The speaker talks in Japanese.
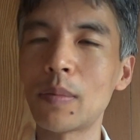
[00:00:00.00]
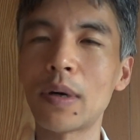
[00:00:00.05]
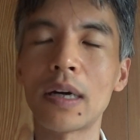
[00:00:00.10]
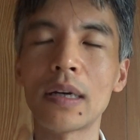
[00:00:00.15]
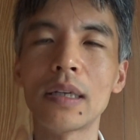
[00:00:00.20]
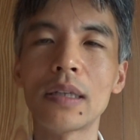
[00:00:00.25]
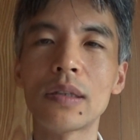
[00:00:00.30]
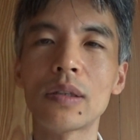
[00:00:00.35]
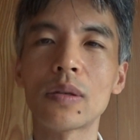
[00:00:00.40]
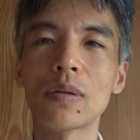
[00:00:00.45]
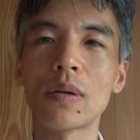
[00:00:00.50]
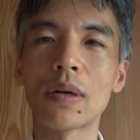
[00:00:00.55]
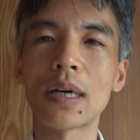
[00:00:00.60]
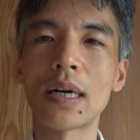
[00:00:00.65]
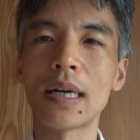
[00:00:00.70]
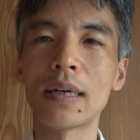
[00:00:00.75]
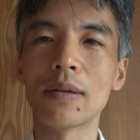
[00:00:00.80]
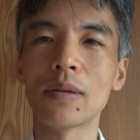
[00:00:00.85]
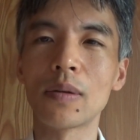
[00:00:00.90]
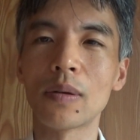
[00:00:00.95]
まあ、一種の
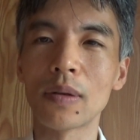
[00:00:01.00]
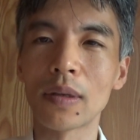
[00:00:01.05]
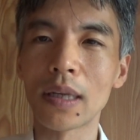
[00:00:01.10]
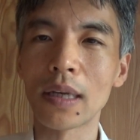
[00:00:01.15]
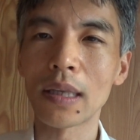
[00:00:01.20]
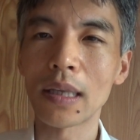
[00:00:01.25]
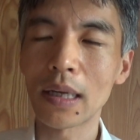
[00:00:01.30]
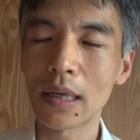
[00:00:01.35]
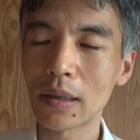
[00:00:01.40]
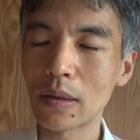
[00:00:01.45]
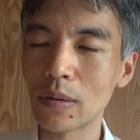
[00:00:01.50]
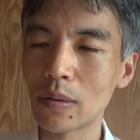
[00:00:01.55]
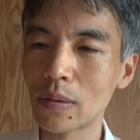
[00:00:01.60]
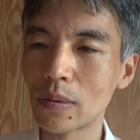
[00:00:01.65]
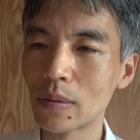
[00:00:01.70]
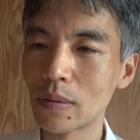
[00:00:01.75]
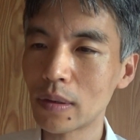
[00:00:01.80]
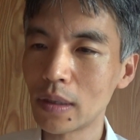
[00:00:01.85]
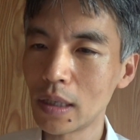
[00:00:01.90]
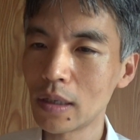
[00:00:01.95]
カルトだなという
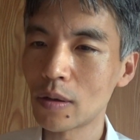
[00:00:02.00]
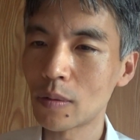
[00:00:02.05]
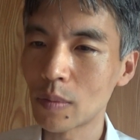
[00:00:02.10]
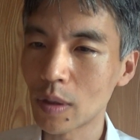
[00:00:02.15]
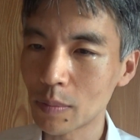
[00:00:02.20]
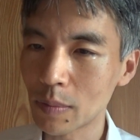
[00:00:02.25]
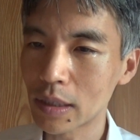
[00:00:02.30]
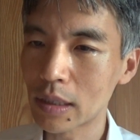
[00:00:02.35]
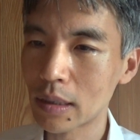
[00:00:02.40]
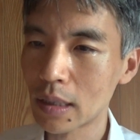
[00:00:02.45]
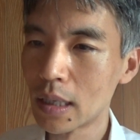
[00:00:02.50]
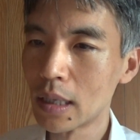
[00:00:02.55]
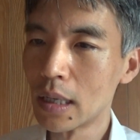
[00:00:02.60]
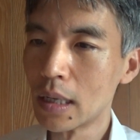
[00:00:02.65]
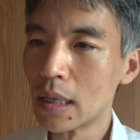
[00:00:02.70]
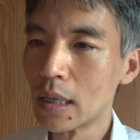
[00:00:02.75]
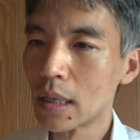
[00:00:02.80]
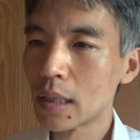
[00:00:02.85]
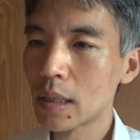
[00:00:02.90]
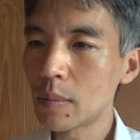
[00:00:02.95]
ふうに思いま
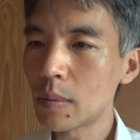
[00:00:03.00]
す。